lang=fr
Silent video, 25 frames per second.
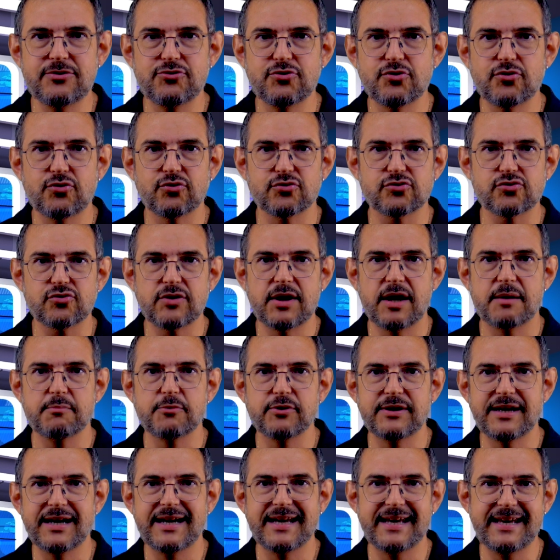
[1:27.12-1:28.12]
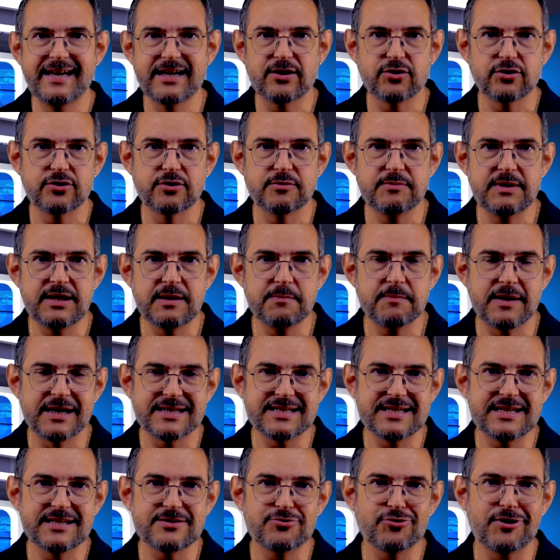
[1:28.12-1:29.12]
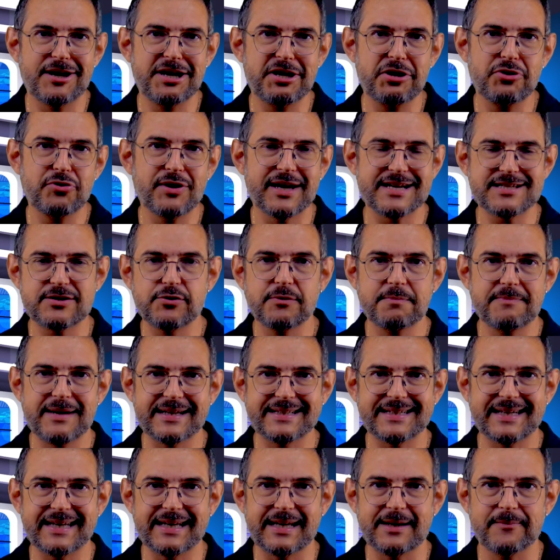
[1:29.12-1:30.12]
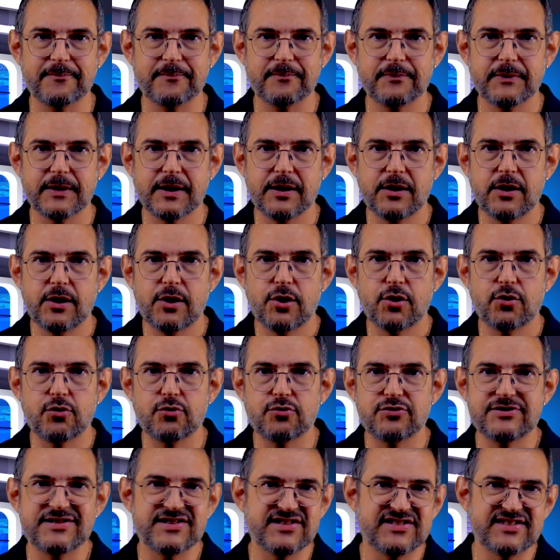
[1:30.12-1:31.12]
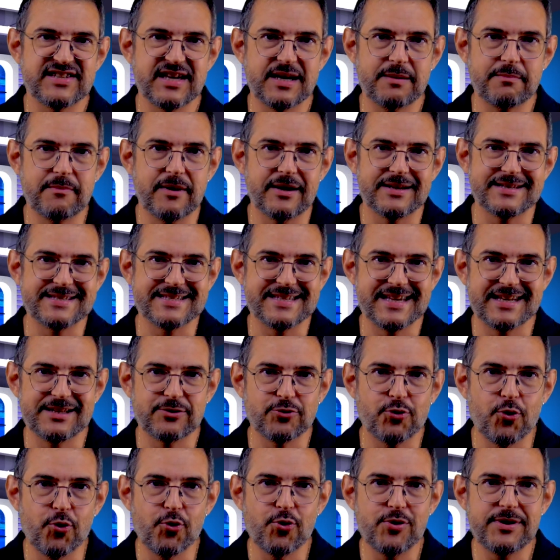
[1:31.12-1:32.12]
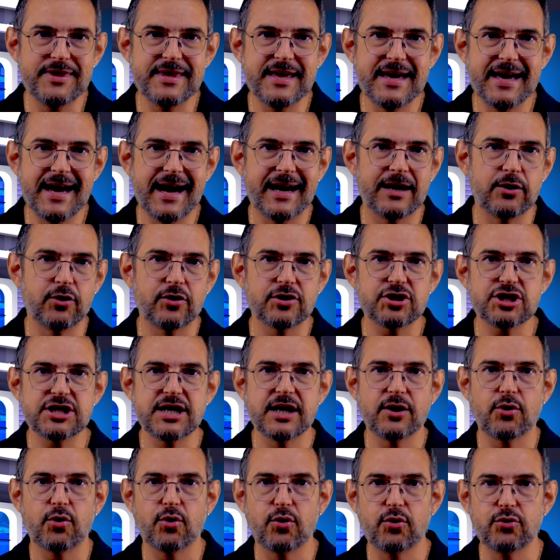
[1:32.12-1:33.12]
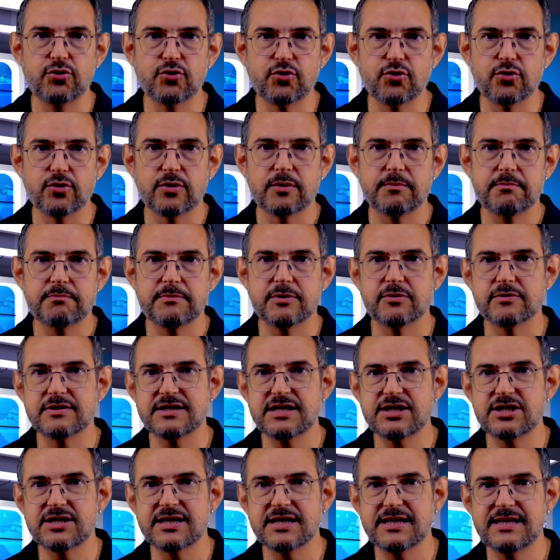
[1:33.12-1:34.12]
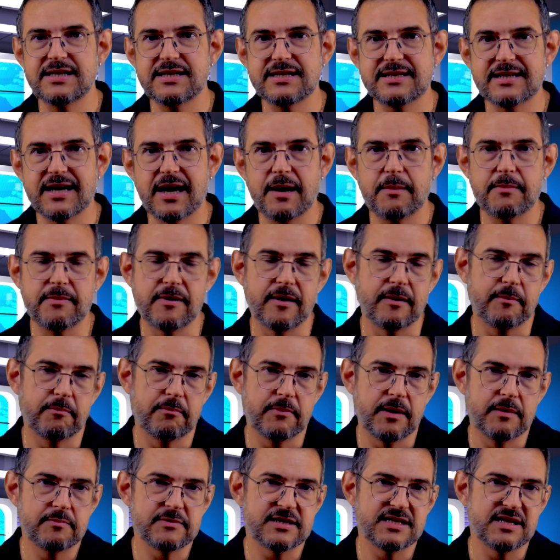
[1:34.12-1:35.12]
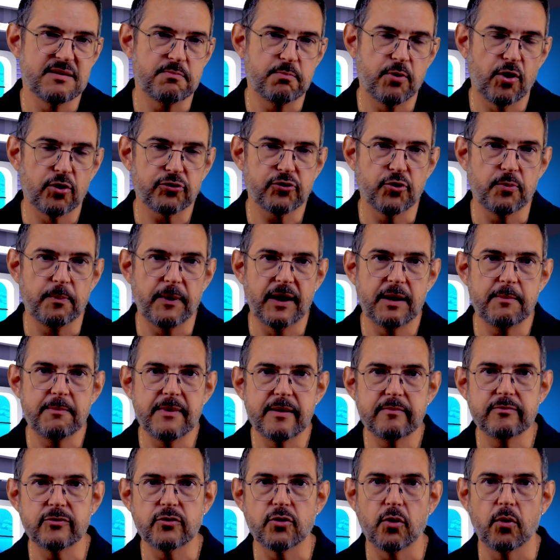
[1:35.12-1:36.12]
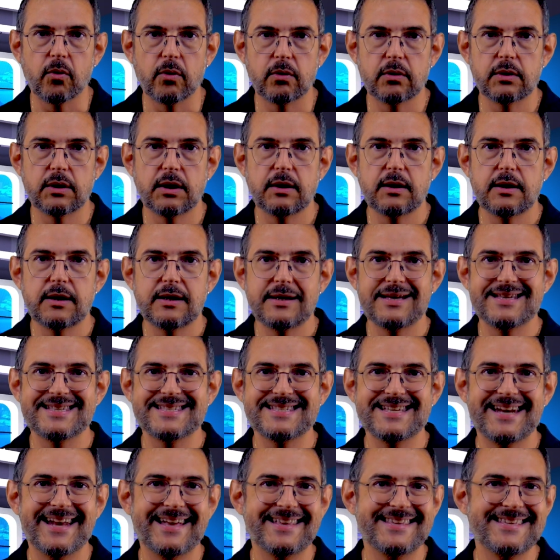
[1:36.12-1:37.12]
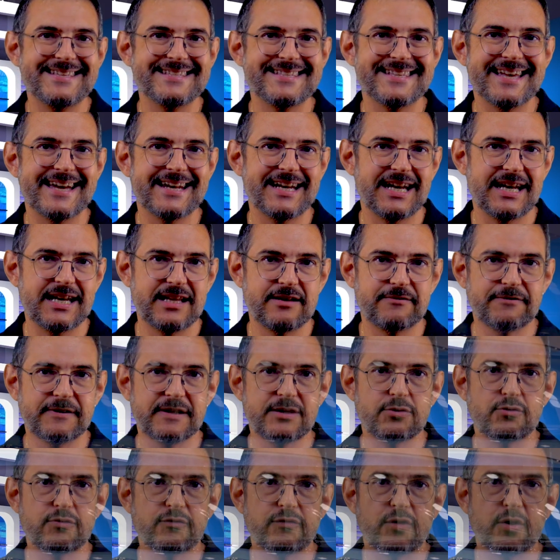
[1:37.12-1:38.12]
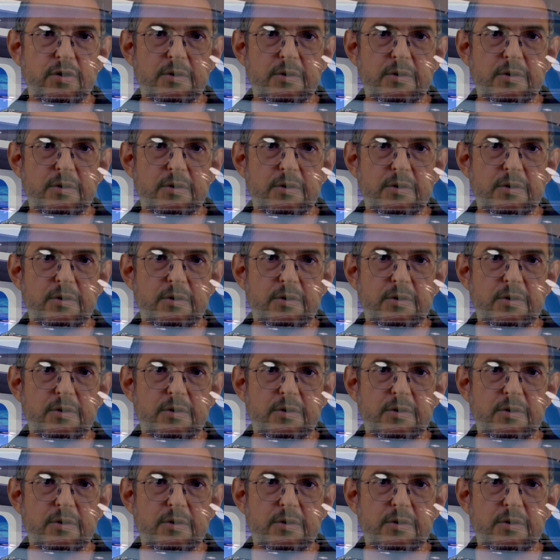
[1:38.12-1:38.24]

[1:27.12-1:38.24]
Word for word: de construire un modèle économique basé sur la location de batteries. Le système ZE naît alors chez Renault, mais aussi chez Nissan, même s'il porte pas le même nom. C'est la Nissan Leaf qui ouvre